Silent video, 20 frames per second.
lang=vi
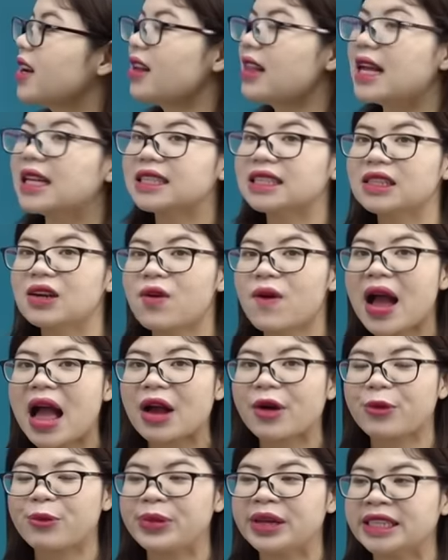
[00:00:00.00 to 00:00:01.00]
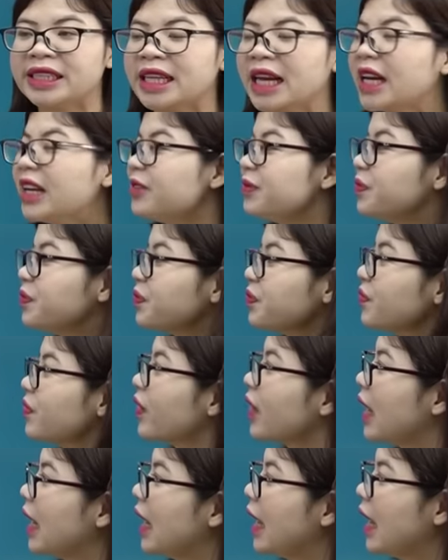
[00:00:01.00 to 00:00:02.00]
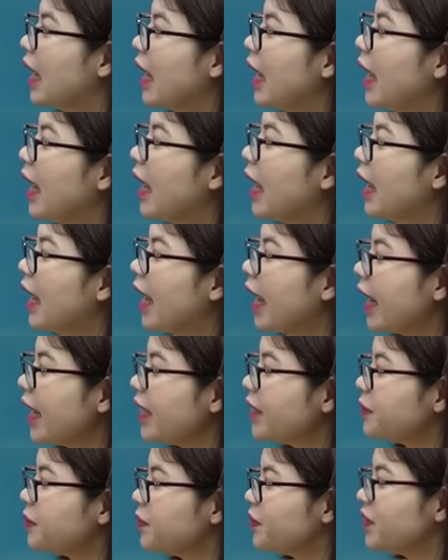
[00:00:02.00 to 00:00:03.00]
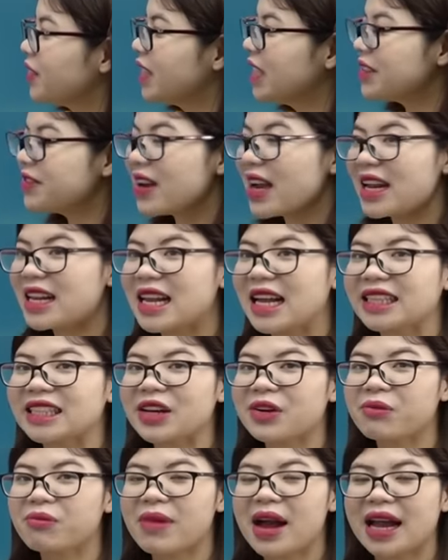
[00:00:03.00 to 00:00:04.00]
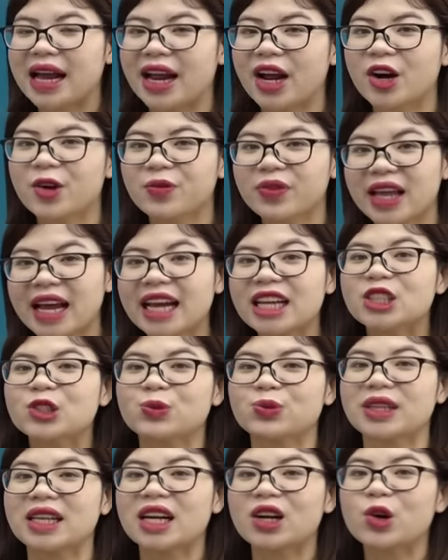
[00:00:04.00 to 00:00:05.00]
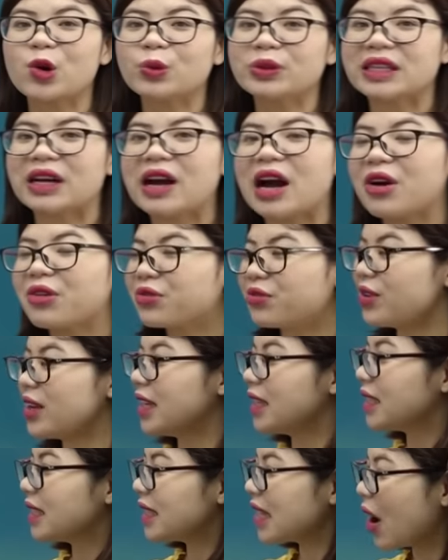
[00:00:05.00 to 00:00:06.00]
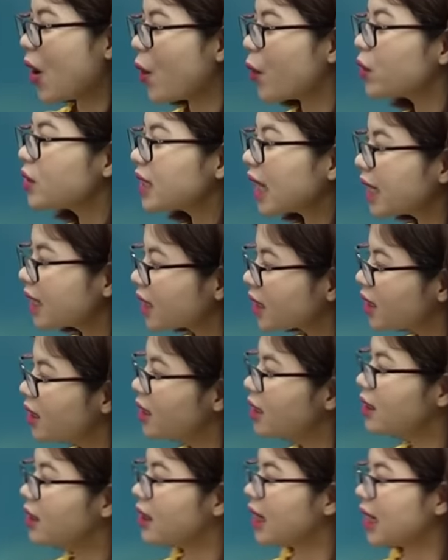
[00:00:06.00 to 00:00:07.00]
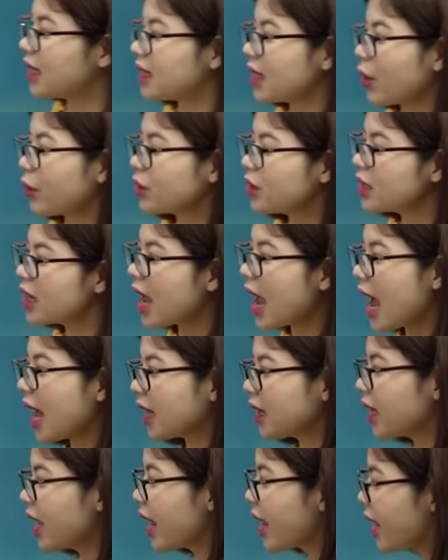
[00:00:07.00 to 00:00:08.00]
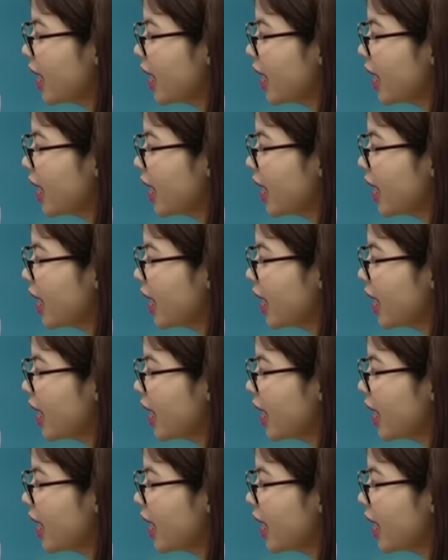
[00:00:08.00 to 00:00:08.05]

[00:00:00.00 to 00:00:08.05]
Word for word: đó là chữ hoa của mình nhá hay như vậy là trong bài ngày hôm nay chúng ta đã cùng nhau học về 6 danh từ là 6 chữ Hán thể